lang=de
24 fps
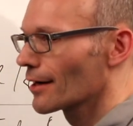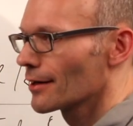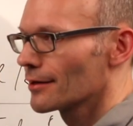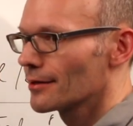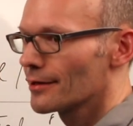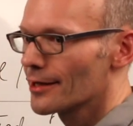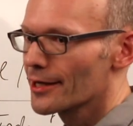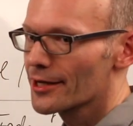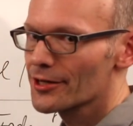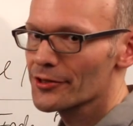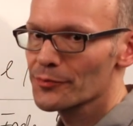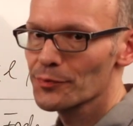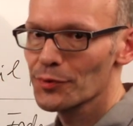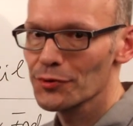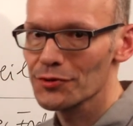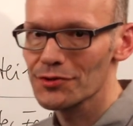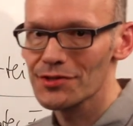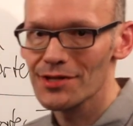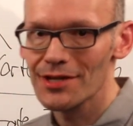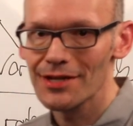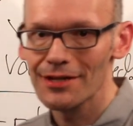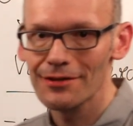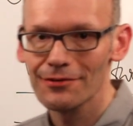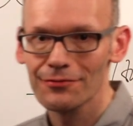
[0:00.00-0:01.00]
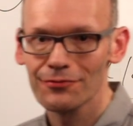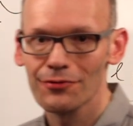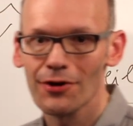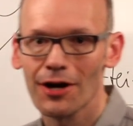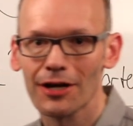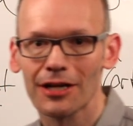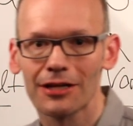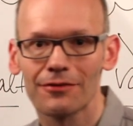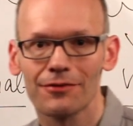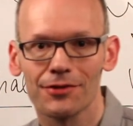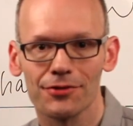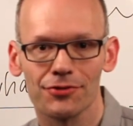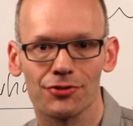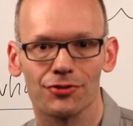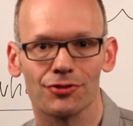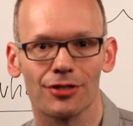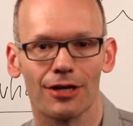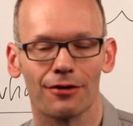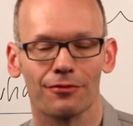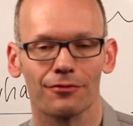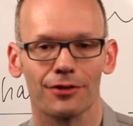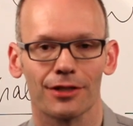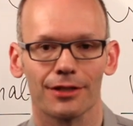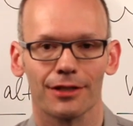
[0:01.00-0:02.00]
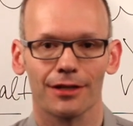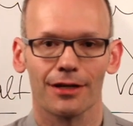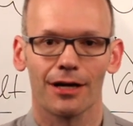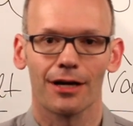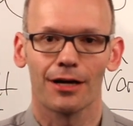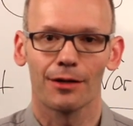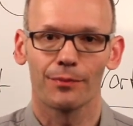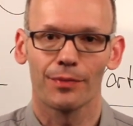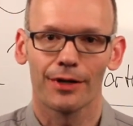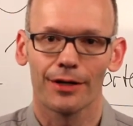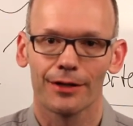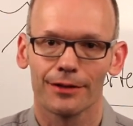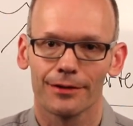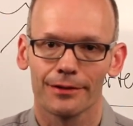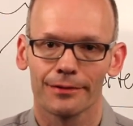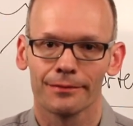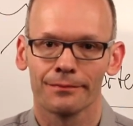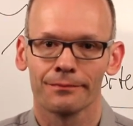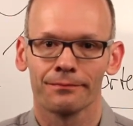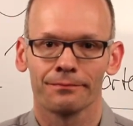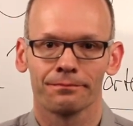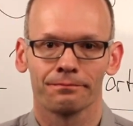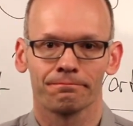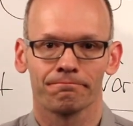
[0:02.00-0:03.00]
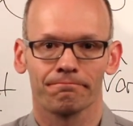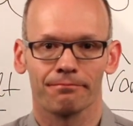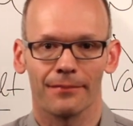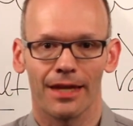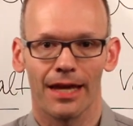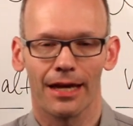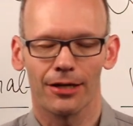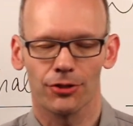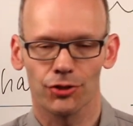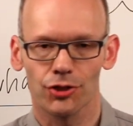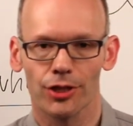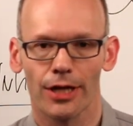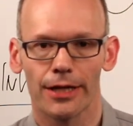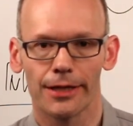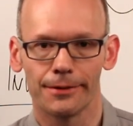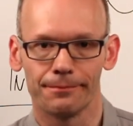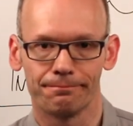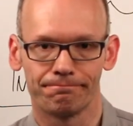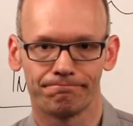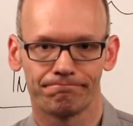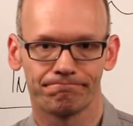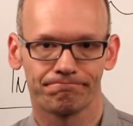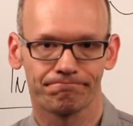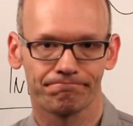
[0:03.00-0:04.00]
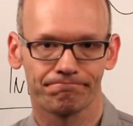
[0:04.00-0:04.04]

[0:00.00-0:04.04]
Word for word: ein Exposé für eine wissenschaftliche Arbeit erstellen.